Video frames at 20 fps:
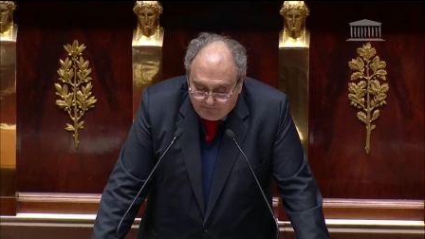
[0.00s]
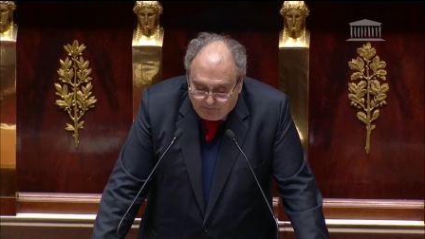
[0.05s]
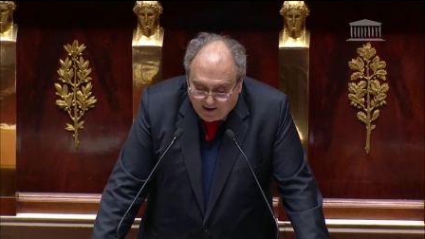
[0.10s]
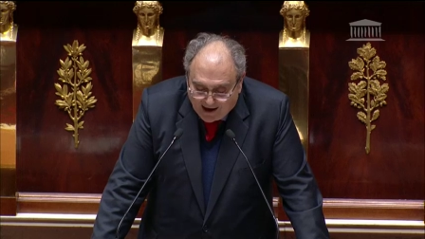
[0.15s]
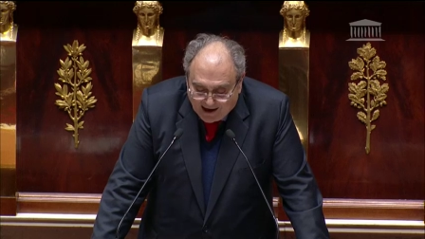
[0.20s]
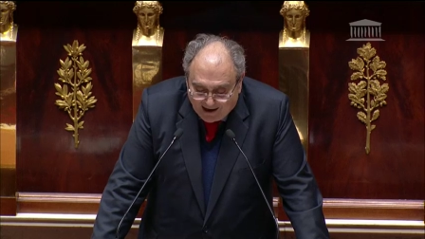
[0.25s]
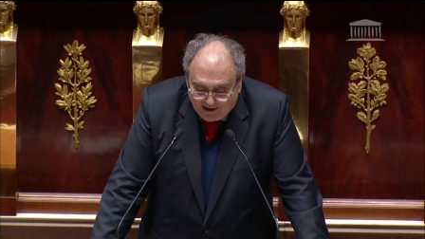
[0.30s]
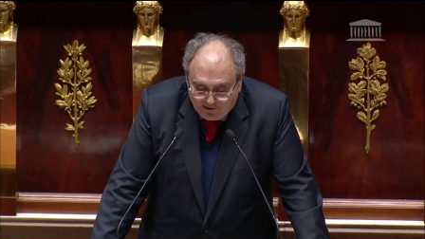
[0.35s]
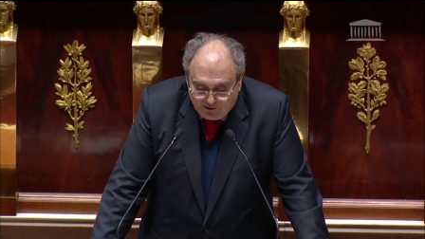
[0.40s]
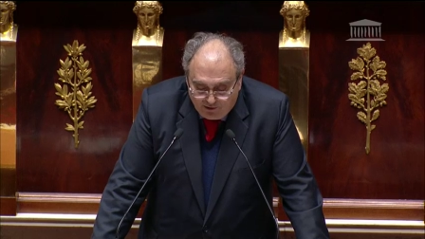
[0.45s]

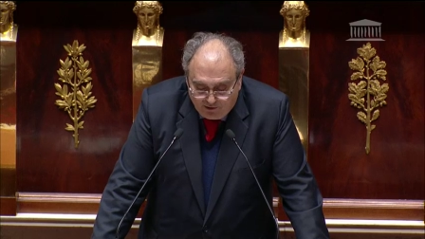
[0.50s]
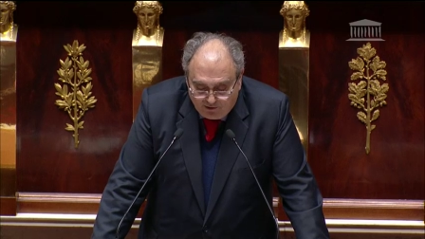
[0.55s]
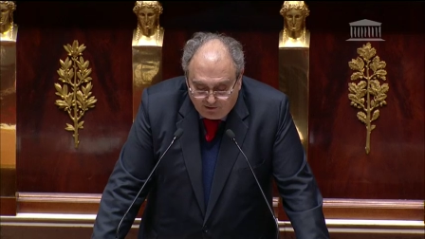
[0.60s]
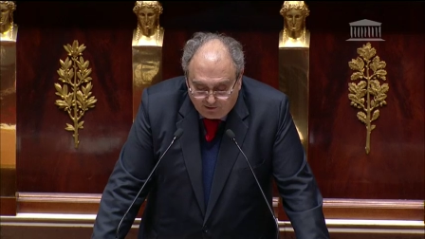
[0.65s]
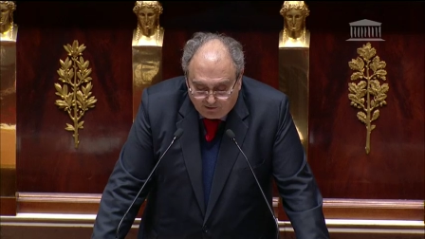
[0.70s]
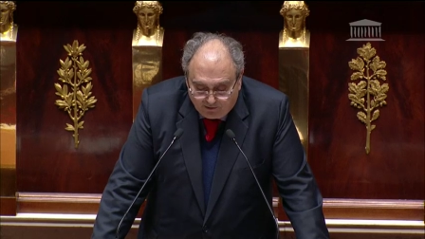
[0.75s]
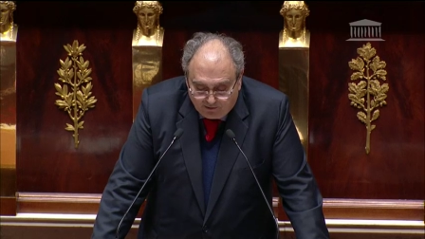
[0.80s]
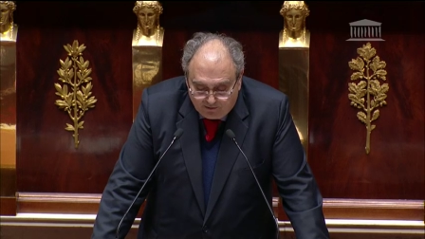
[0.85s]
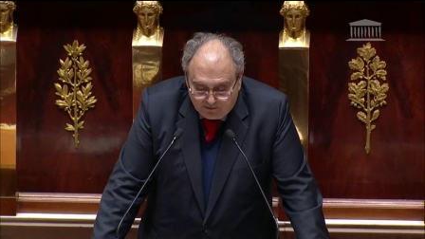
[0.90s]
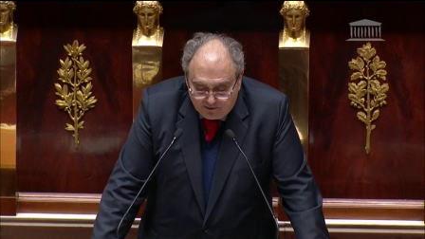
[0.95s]
Par
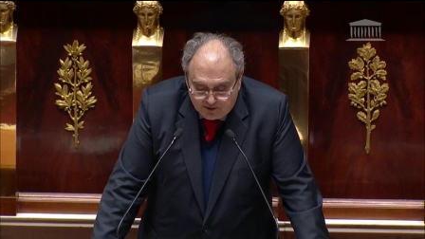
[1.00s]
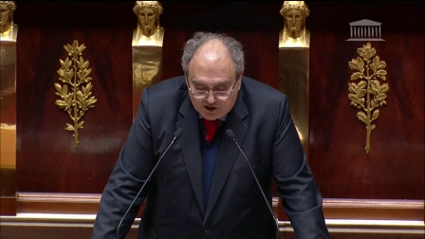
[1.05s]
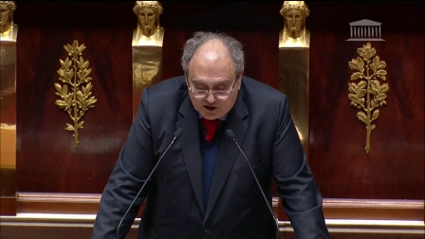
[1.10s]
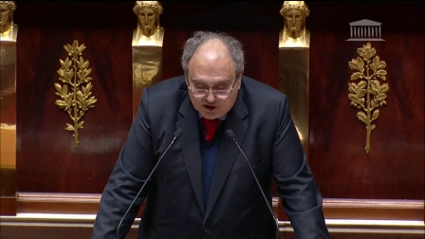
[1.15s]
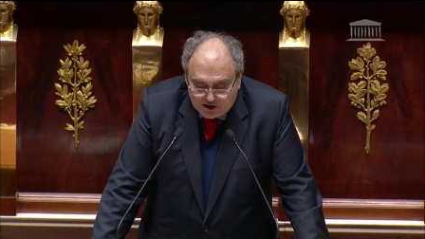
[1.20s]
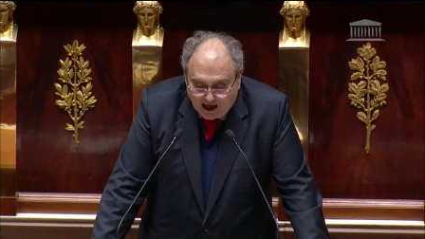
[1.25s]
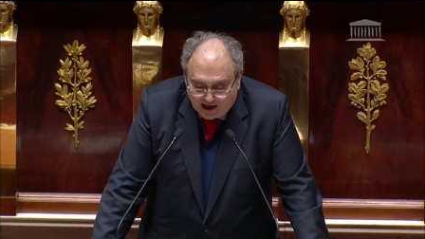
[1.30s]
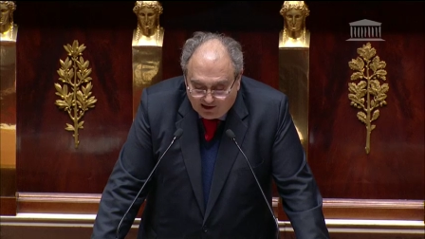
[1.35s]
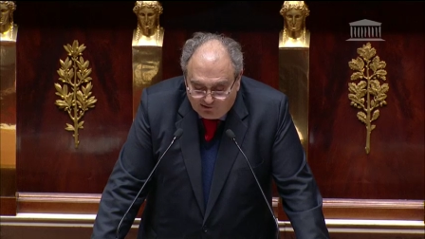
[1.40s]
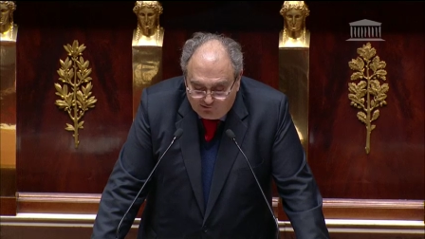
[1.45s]
ailleurs,
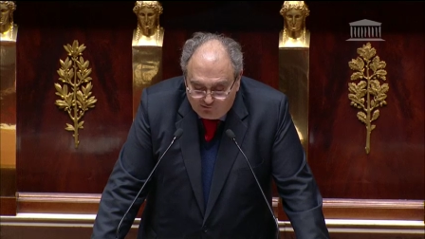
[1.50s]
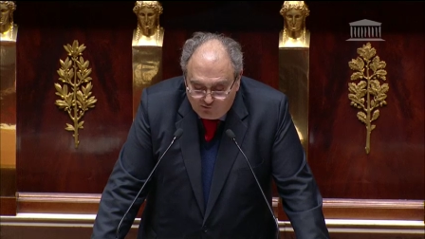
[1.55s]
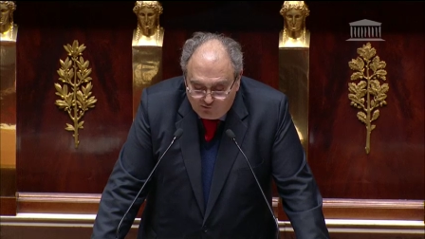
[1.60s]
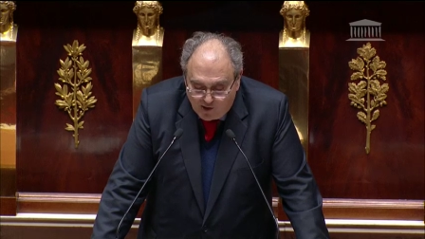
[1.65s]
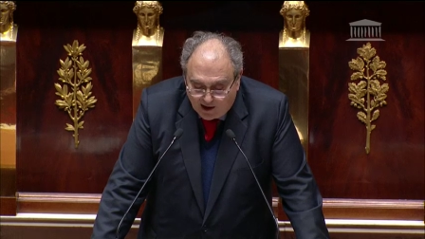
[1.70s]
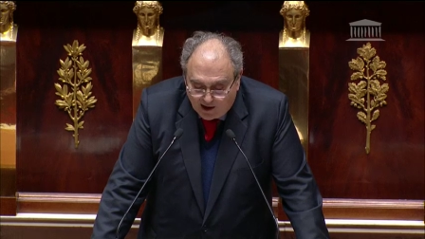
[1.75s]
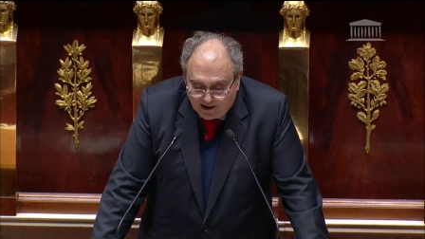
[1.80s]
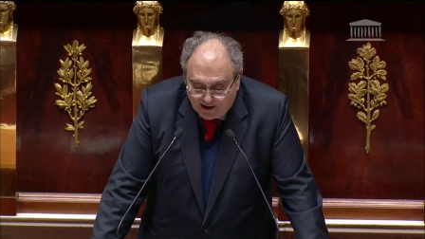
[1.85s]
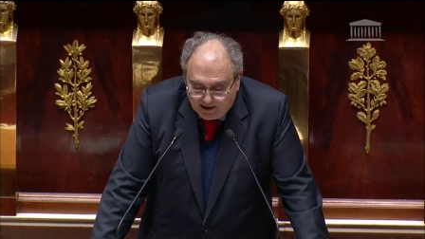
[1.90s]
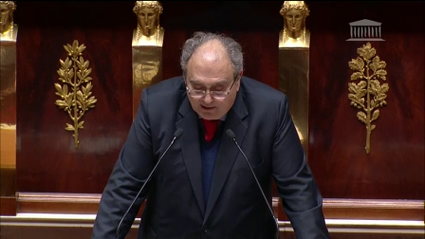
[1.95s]
chaque
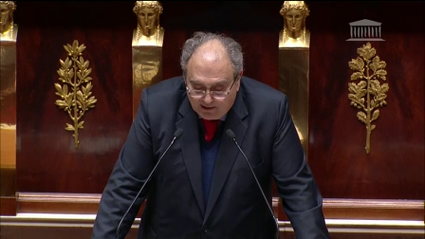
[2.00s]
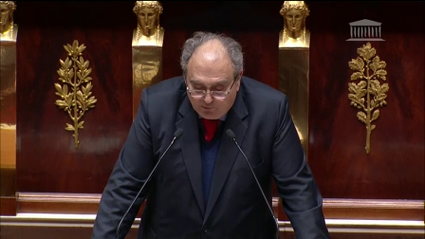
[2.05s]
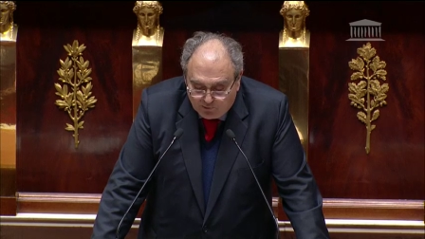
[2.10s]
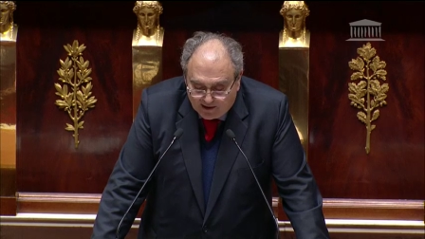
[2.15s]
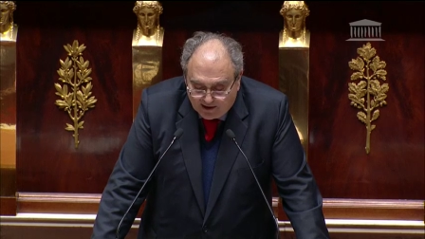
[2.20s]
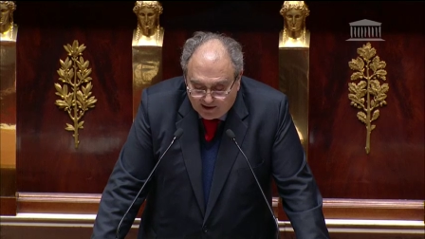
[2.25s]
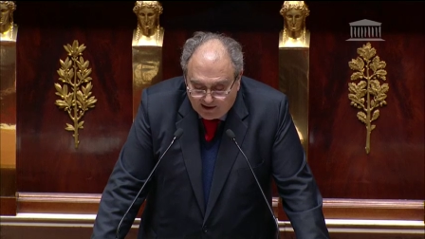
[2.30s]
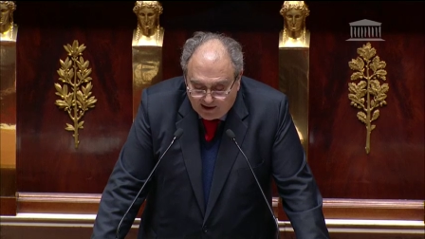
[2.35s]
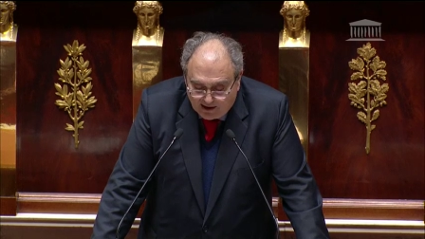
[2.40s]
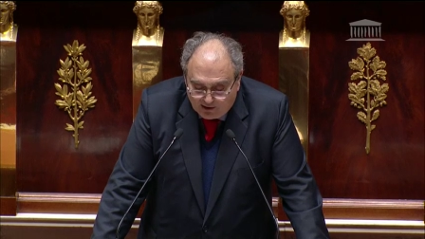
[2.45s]
fois que les
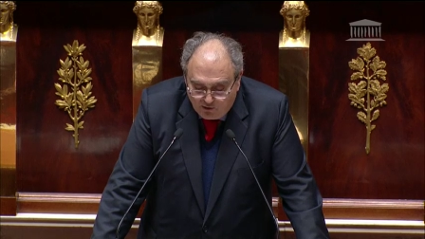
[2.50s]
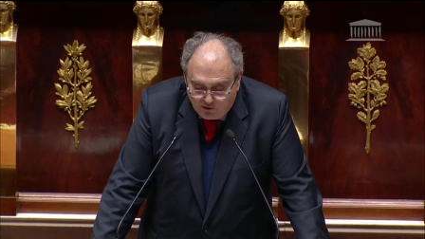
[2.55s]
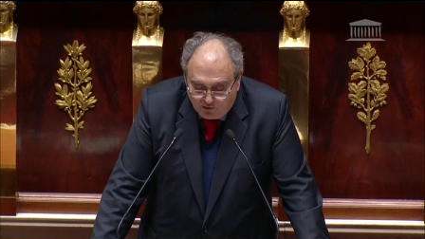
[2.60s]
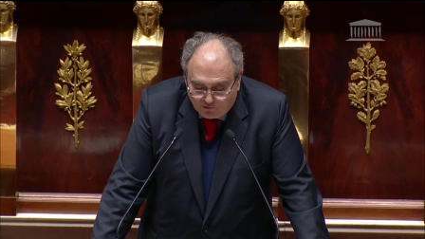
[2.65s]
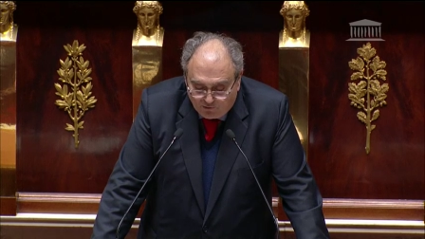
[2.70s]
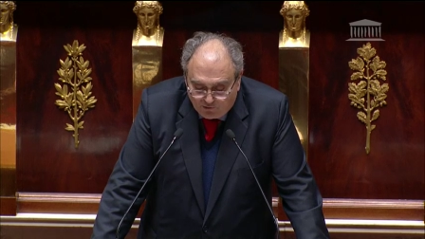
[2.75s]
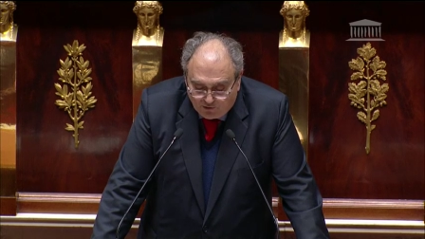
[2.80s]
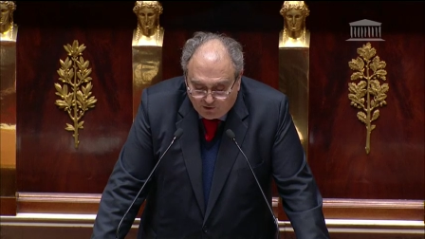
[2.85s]
députés de la Corse